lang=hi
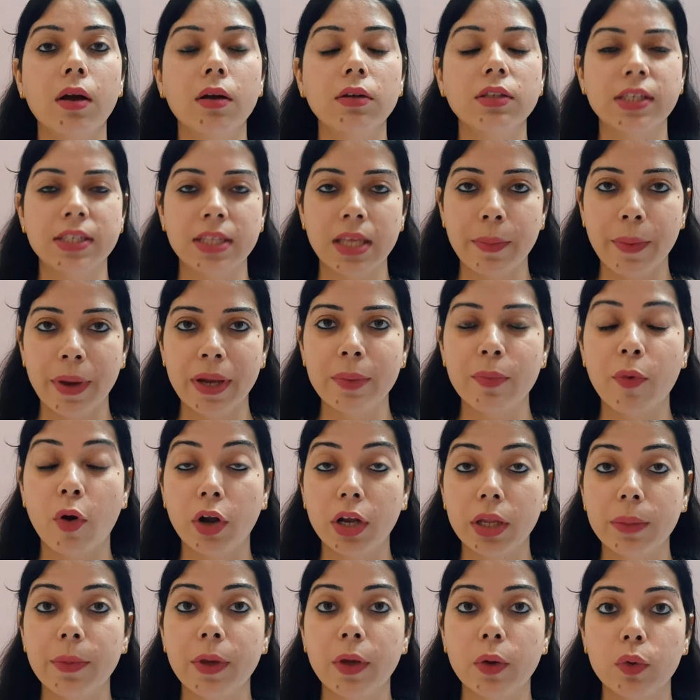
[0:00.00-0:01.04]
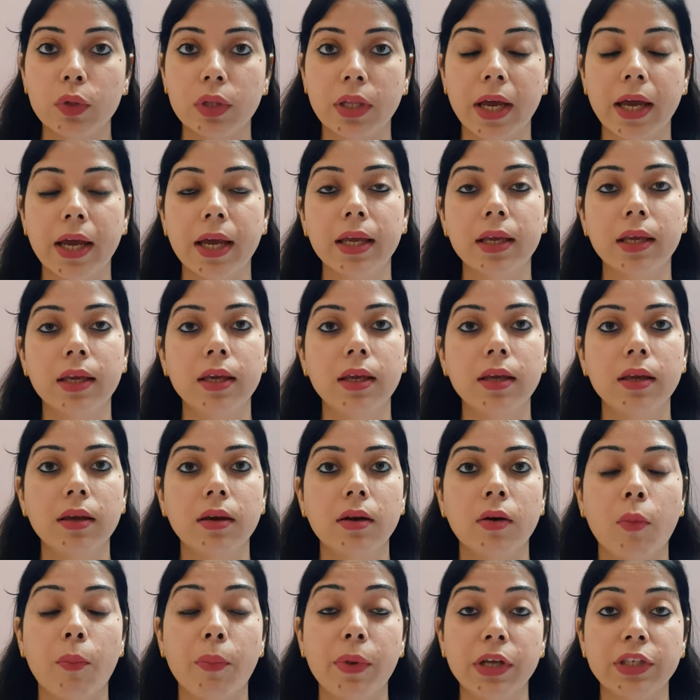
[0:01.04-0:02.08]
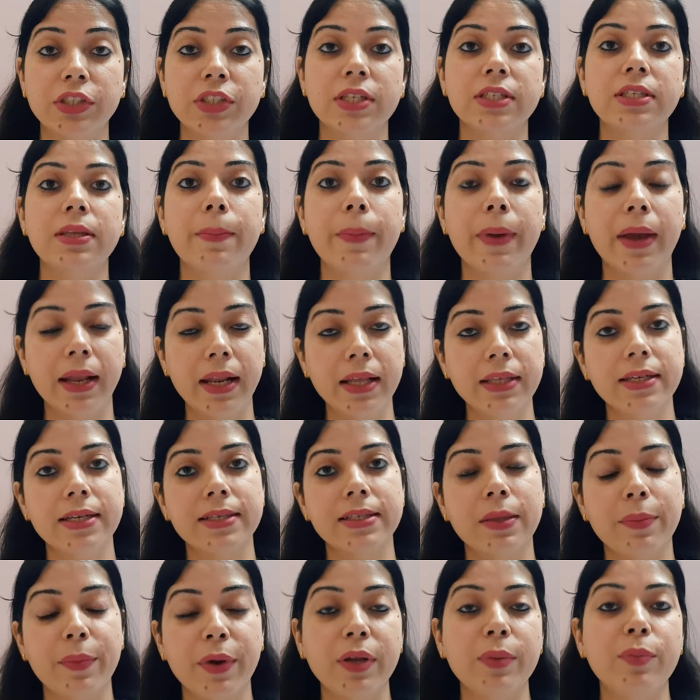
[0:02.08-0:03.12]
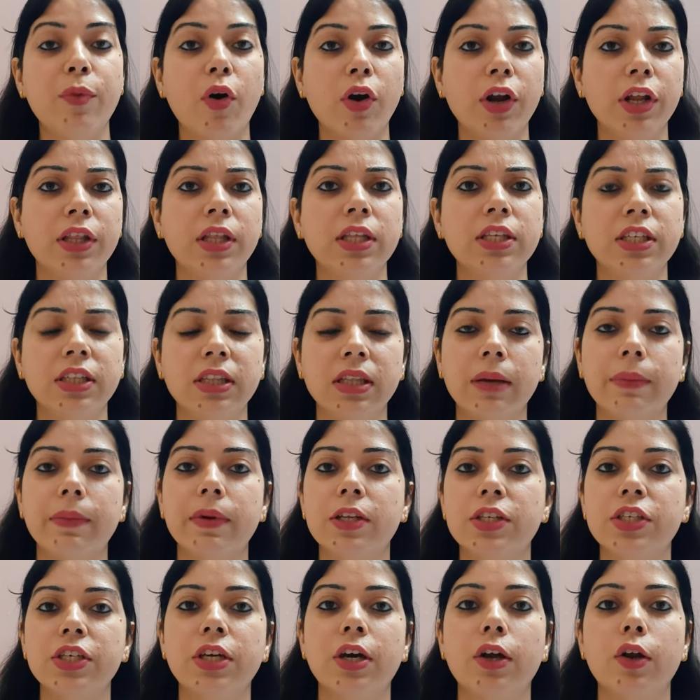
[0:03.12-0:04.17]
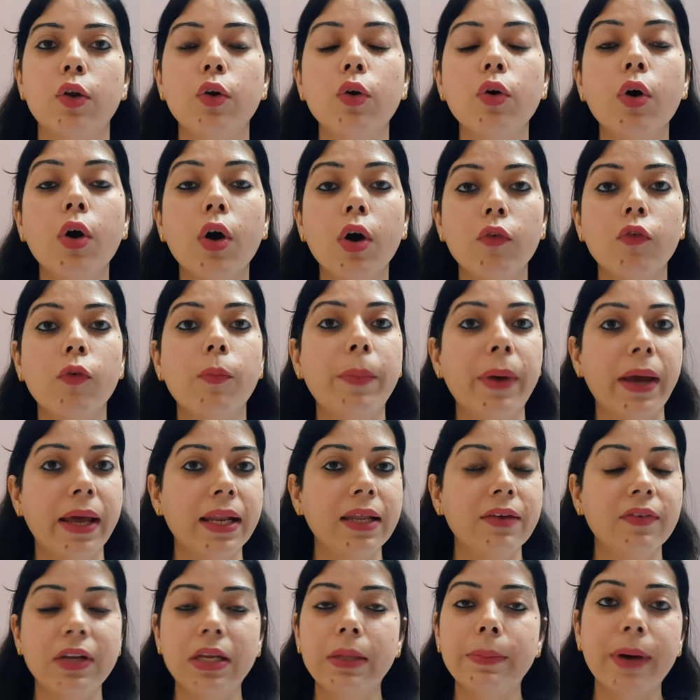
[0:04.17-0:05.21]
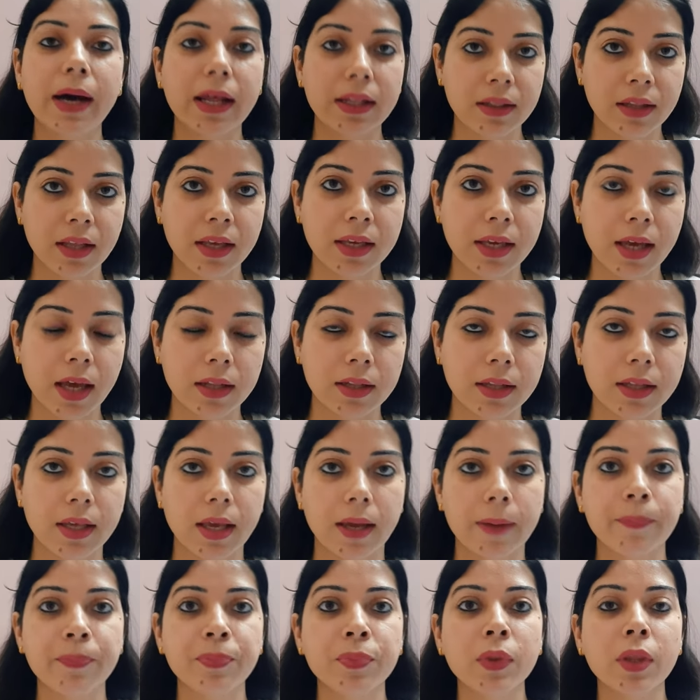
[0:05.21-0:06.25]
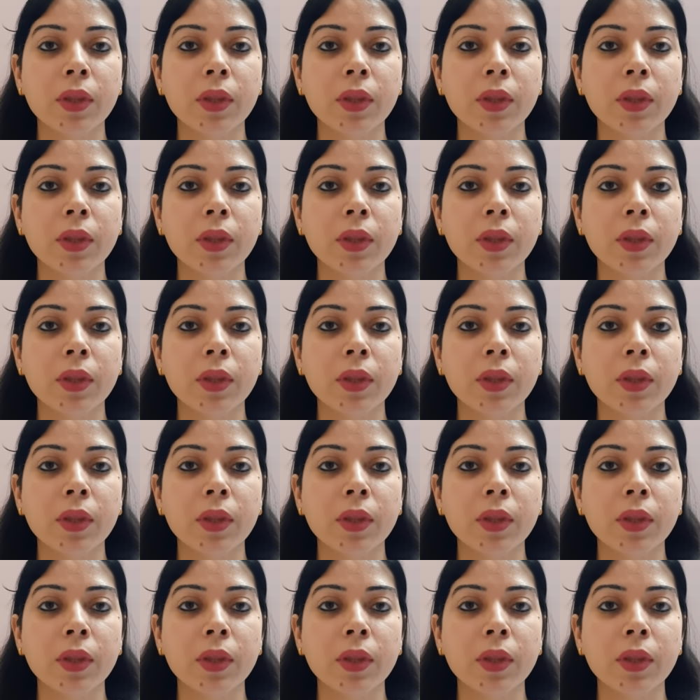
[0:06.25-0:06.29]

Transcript: जैसे हमारी बॉडी में होता है कि ऑपरेशन से पहले जैसी हमारी बॉडी थी जितना मर्जी कर लो वो पहले वाली बात नहीं आती है